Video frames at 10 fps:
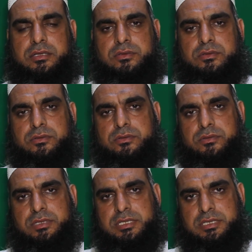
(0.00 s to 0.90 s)
तो
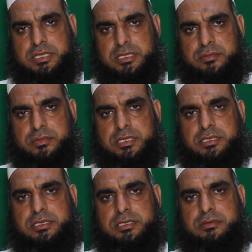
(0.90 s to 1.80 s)
ये ज़्यादा
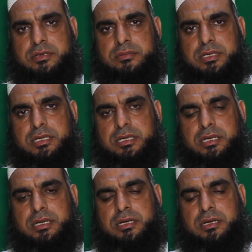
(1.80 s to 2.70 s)
बास सवाब है
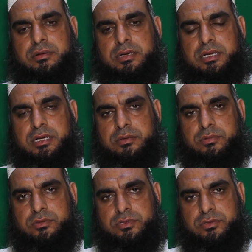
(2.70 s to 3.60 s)
और अगर
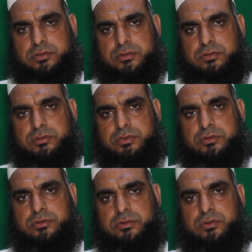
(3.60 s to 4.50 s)
आप कुछ कुछ
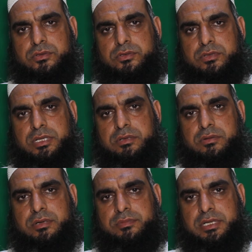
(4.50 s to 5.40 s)
गोश जो है वो
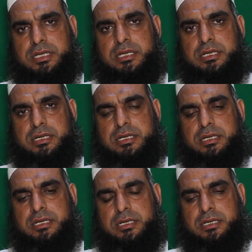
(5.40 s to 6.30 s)
अपने लिए रख
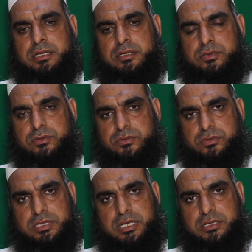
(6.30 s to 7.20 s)
लें तो वो
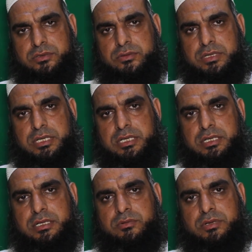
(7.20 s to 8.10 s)
जायज़ तो है
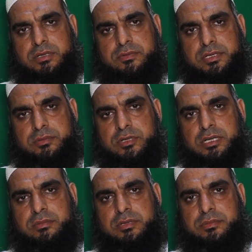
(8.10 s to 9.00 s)
लेकिन वक़ के
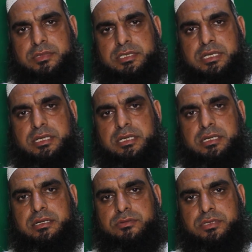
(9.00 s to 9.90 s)
मुकाबले में ज़ाहिर है
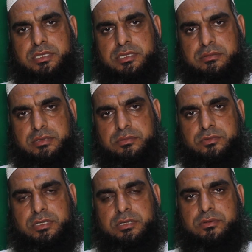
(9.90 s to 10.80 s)
कि उसका सवाब
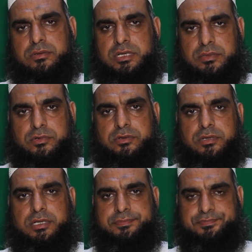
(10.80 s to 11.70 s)
जो है वो कम
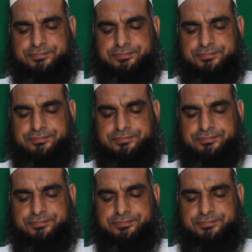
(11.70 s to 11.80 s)
होगा